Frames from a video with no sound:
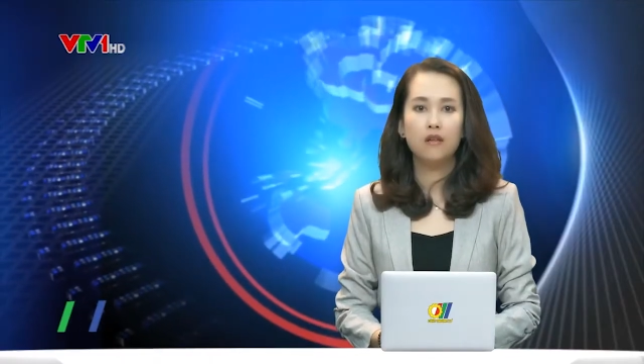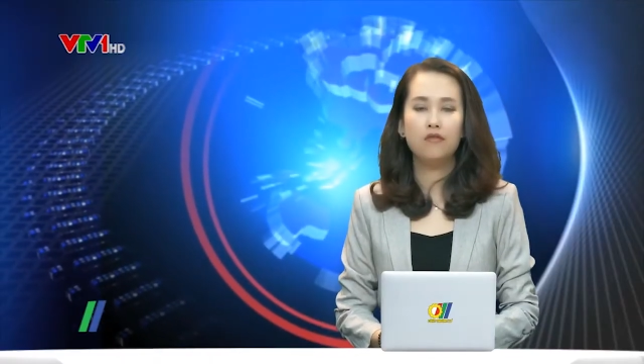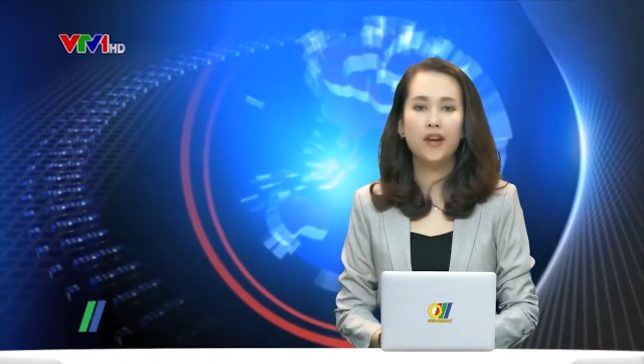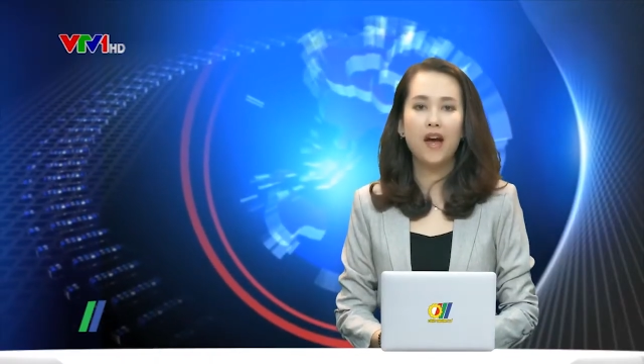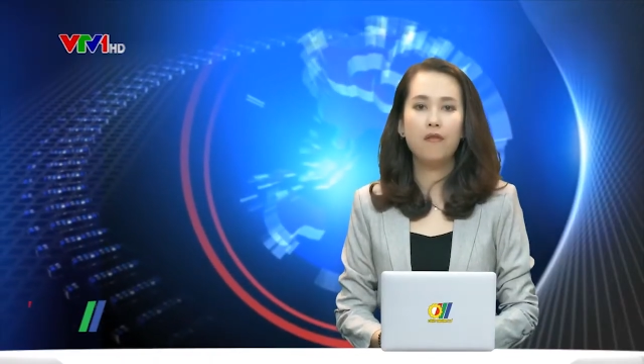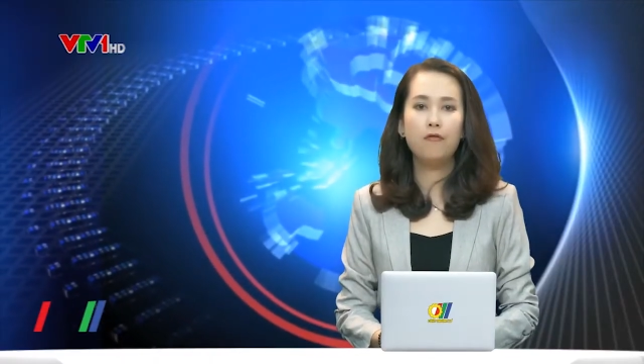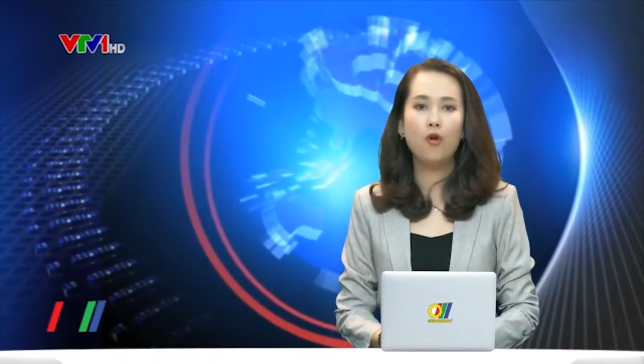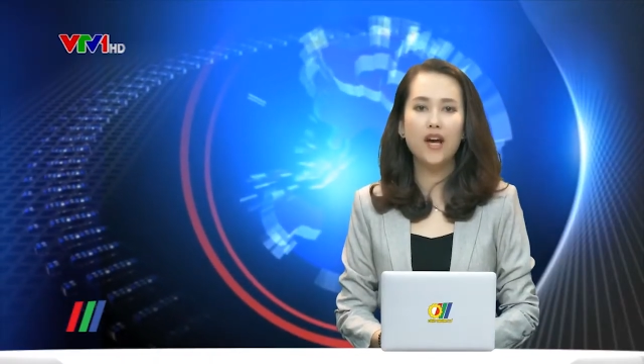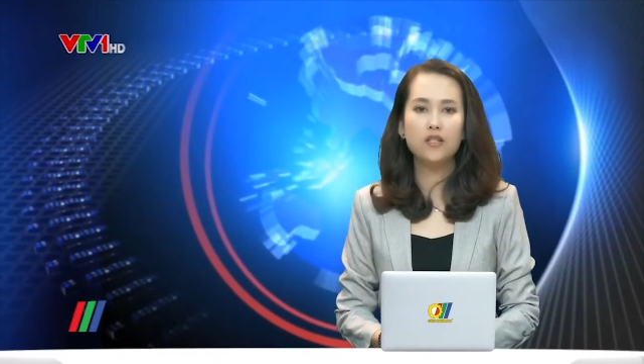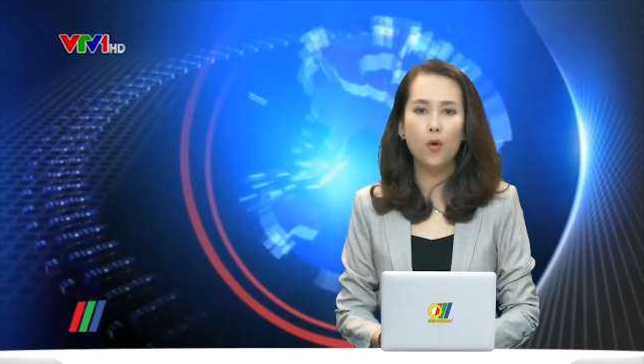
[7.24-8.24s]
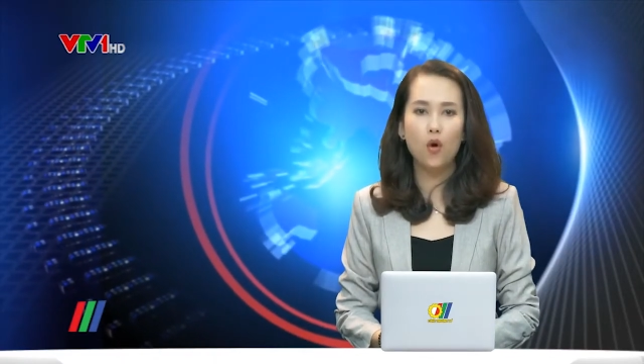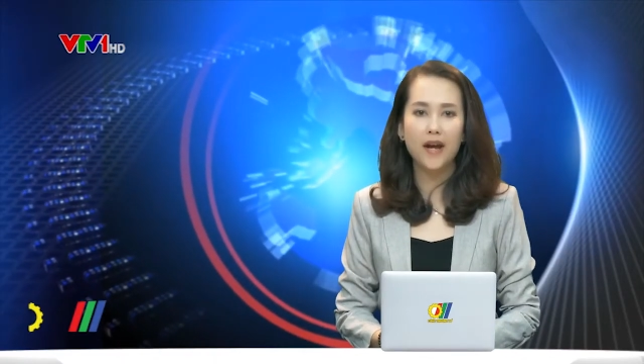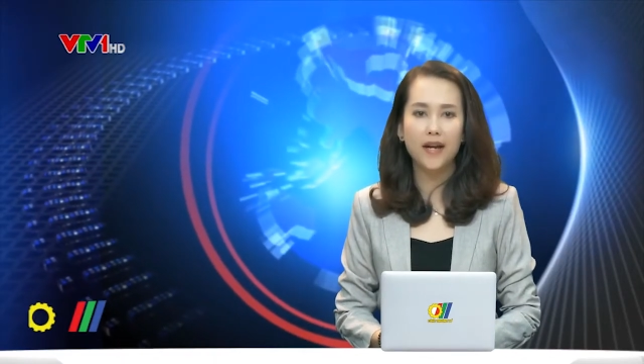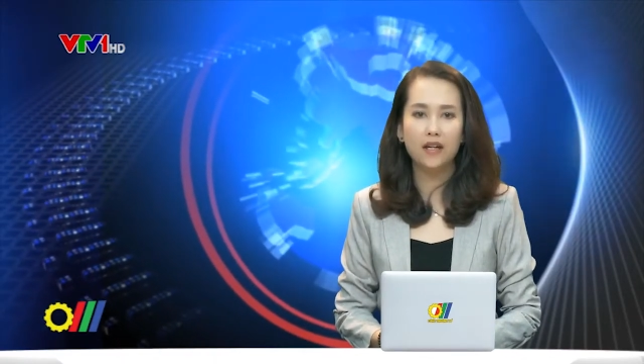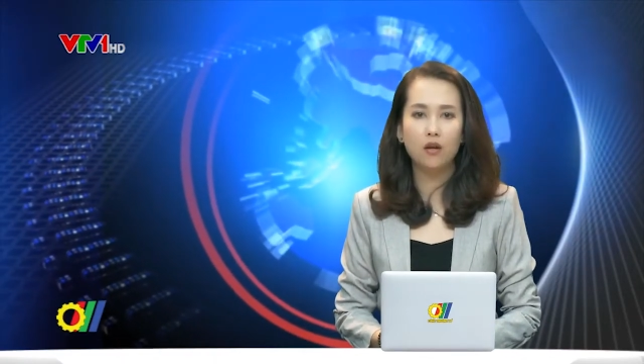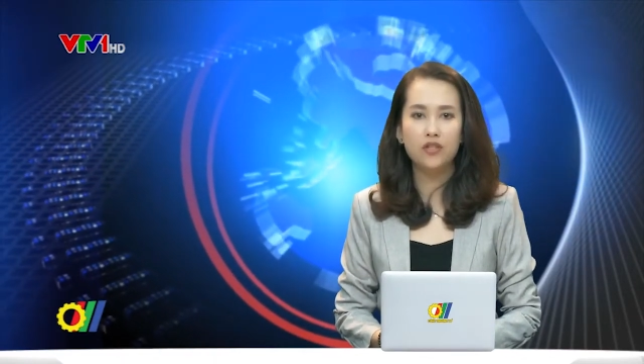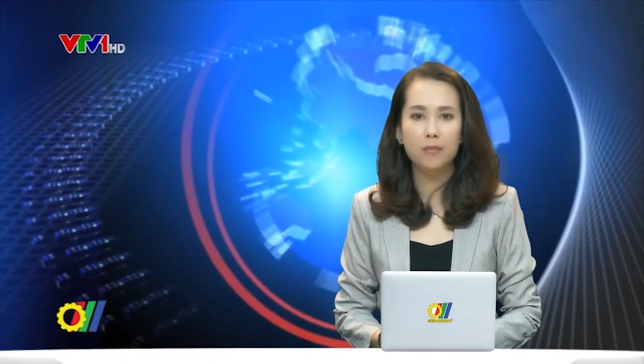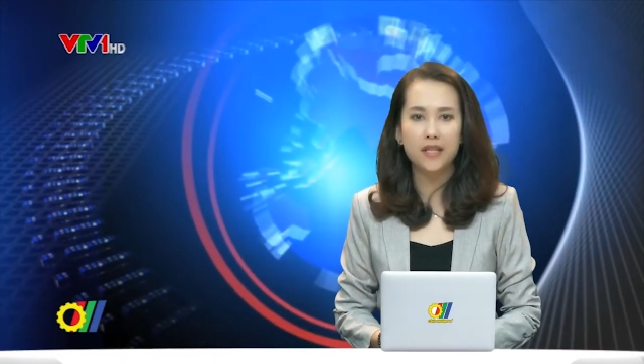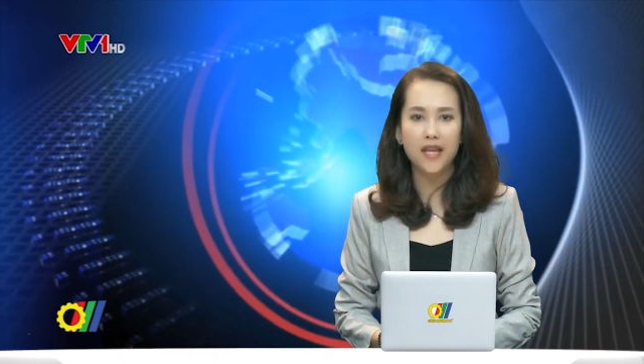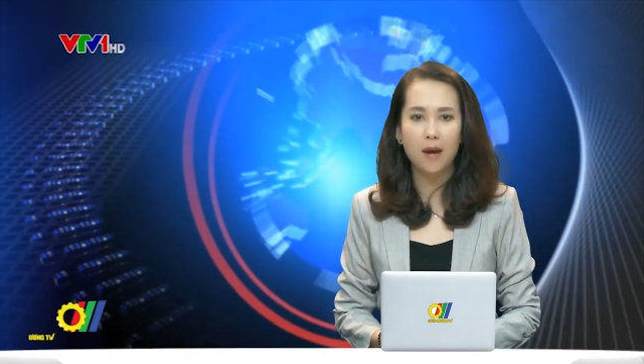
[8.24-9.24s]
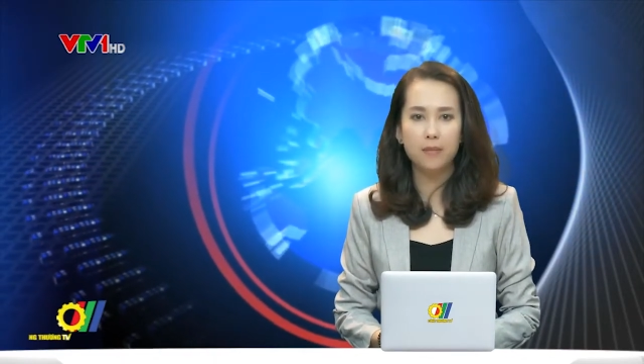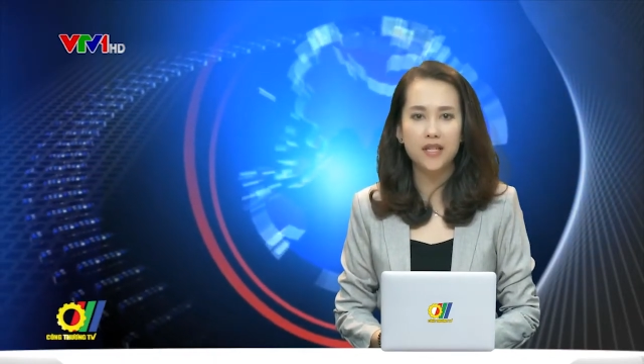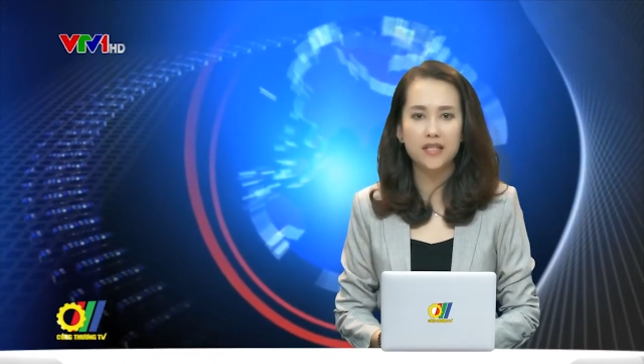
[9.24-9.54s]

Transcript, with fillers: Việt Nam Food Expo 2018 sẽ